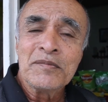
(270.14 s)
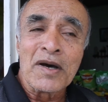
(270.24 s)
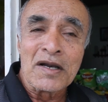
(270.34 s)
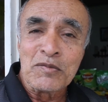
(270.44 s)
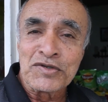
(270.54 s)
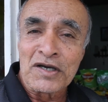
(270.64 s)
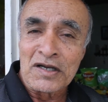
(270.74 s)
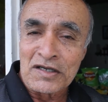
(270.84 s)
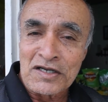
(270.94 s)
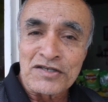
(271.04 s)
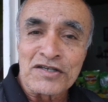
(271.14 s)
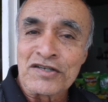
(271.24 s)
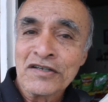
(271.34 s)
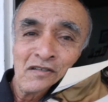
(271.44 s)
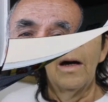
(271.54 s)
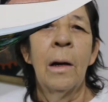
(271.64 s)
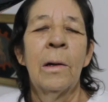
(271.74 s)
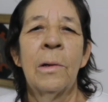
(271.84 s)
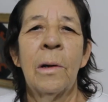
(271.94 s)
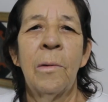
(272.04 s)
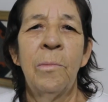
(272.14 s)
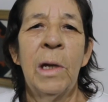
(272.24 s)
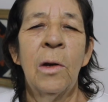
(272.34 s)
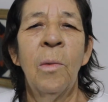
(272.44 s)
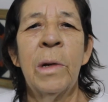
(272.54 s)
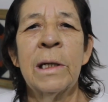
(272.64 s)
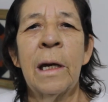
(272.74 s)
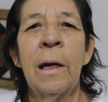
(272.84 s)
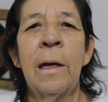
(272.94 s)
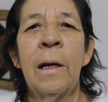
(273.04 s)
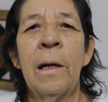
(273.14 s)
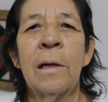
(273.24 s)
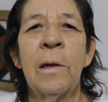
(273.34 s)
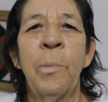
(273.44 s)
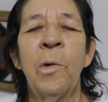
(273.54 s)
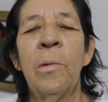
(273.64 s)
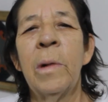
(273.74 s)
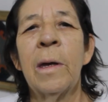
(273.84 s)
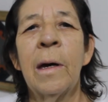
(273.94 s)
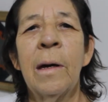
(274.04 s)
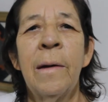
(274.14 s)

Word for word: Dale muchas gracias. mi nombre es Ana Delia Sepúlveda.